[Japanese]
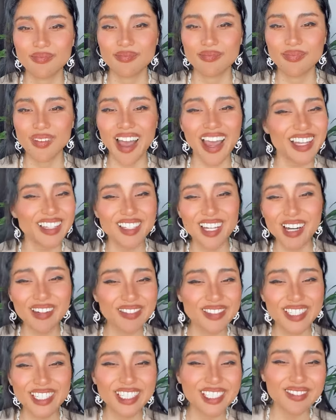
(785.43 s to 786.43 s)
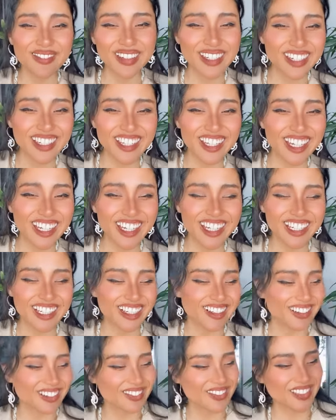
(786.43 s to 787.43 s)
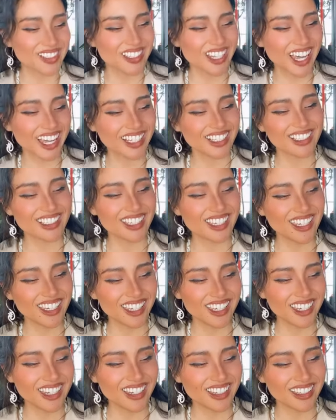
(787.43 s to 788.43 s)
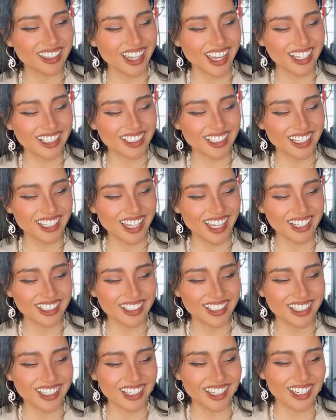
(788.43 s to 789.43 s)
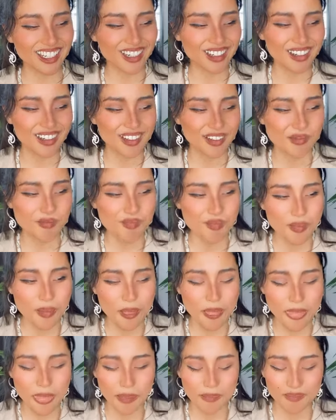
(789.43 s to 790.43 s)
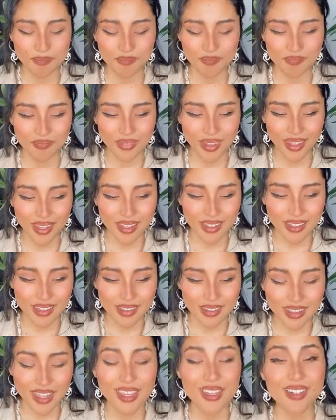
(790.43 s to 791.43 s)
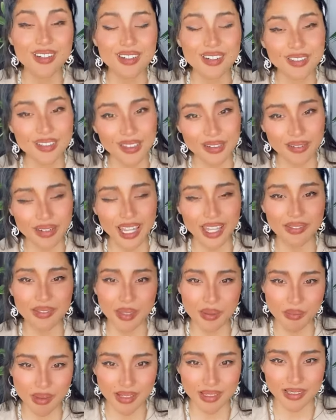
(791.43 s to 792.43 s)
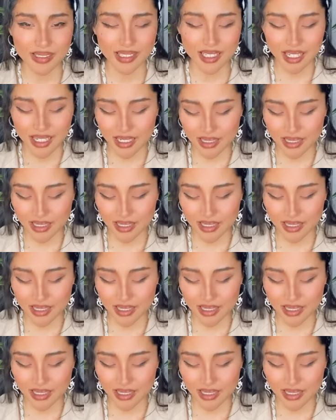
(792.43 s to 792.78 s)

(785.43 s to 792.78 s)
I love this feeling もう大好き大好き大好きっていうことをやってます